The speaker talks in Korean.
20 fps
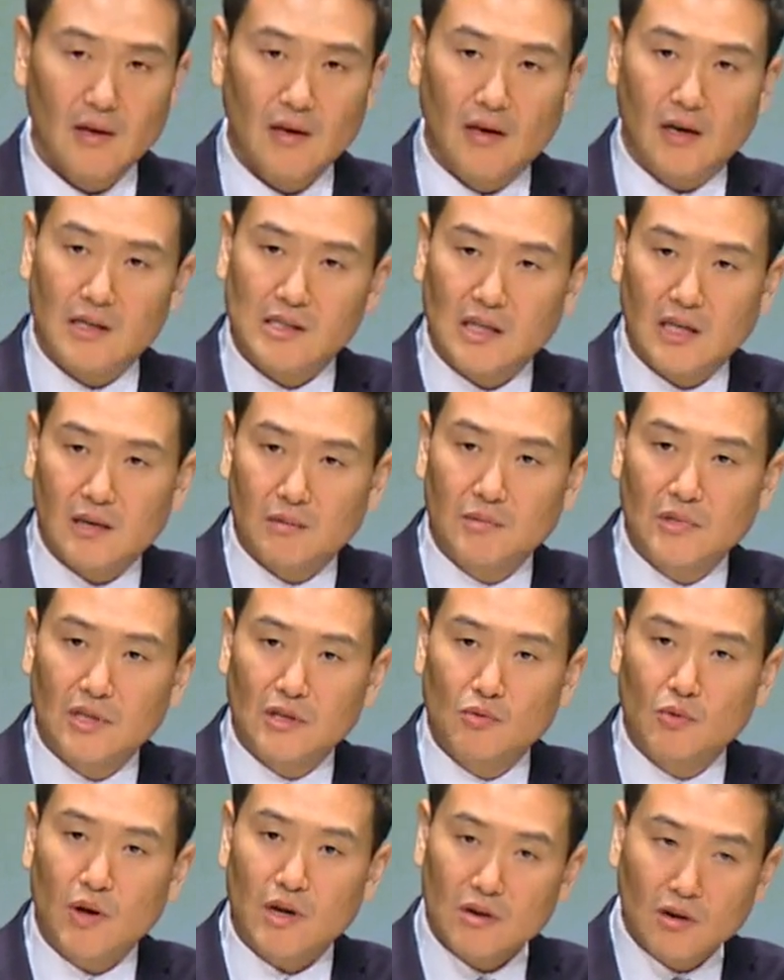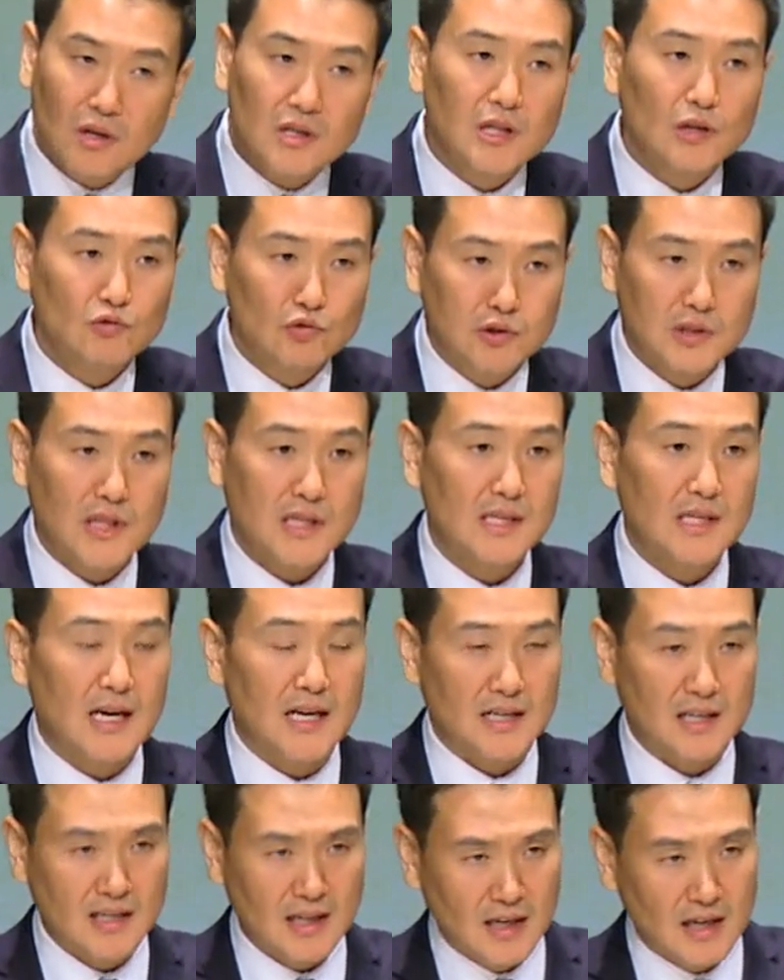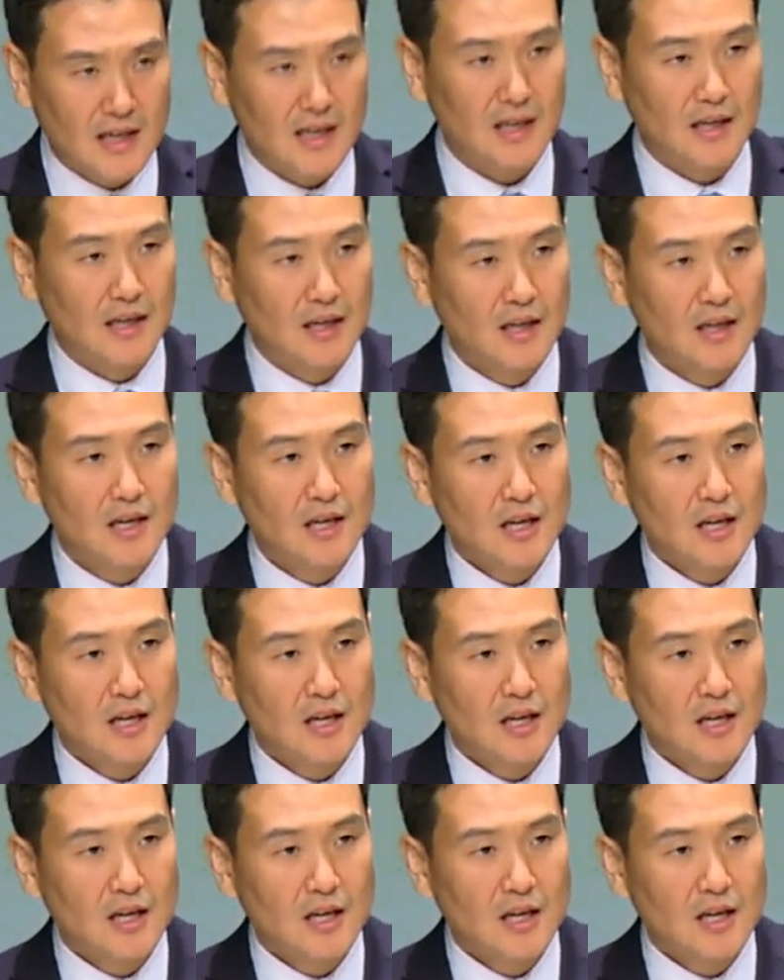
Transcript: 아, 사람들이 왜 여기다 투자를 안 하나?